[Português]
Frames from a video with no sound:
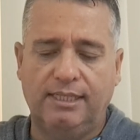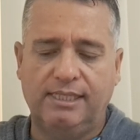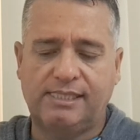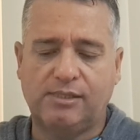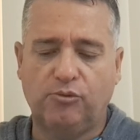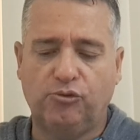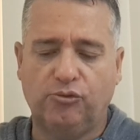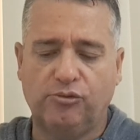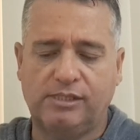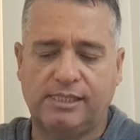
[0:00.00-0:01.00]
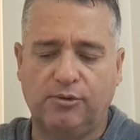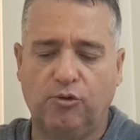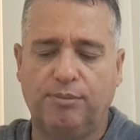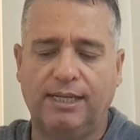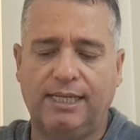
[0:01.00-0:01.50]
Lição 12: O
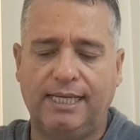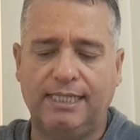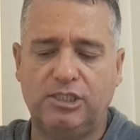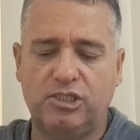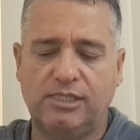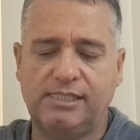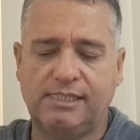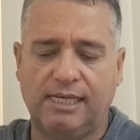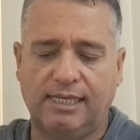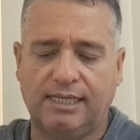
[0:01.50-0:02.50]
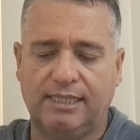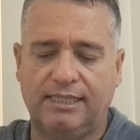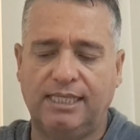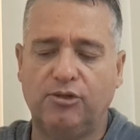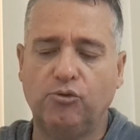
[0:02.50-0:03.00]
banquete de Esther,
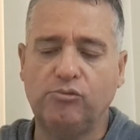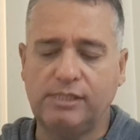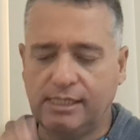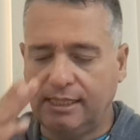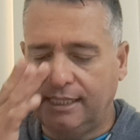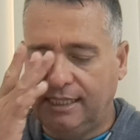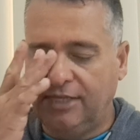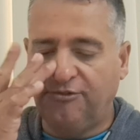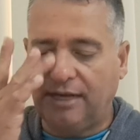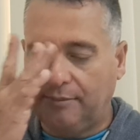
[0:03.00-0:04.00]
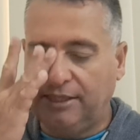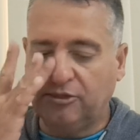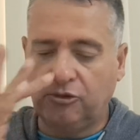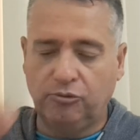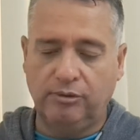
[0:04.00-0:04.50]
denúncia e
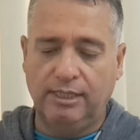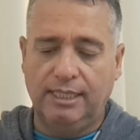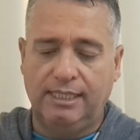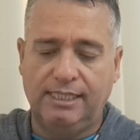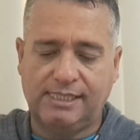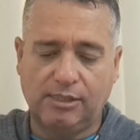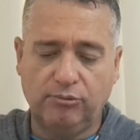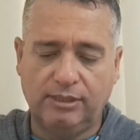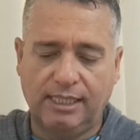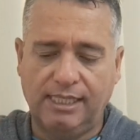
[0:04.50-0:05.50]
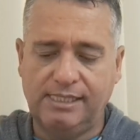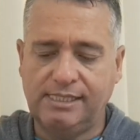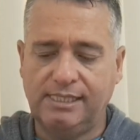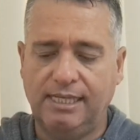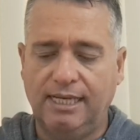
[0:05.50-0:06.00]
livramento. Lição
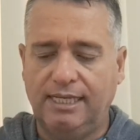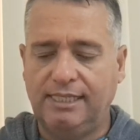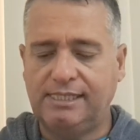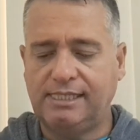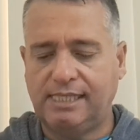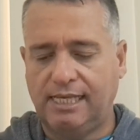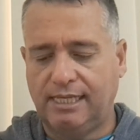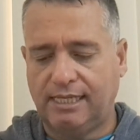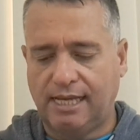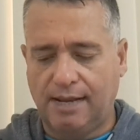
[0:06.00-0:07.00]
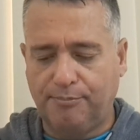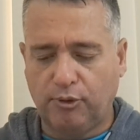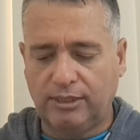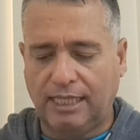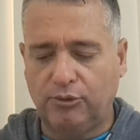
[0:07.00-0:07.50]
13: Esther, a
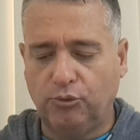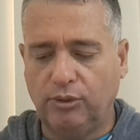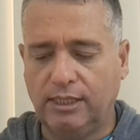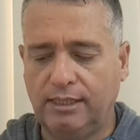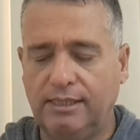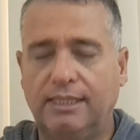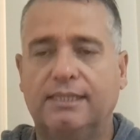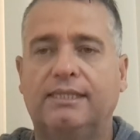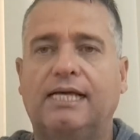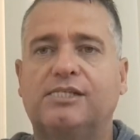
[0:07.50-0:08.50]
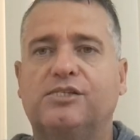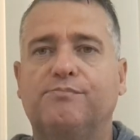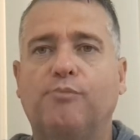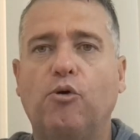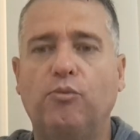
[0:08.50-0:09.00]
portadora das
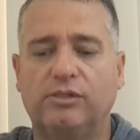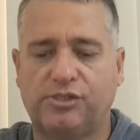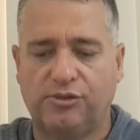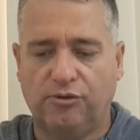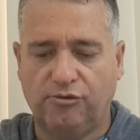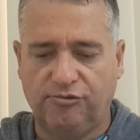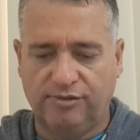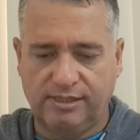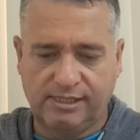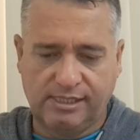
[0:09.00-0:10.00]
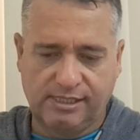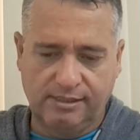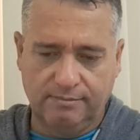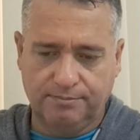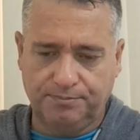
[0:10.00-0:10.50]
boas novas.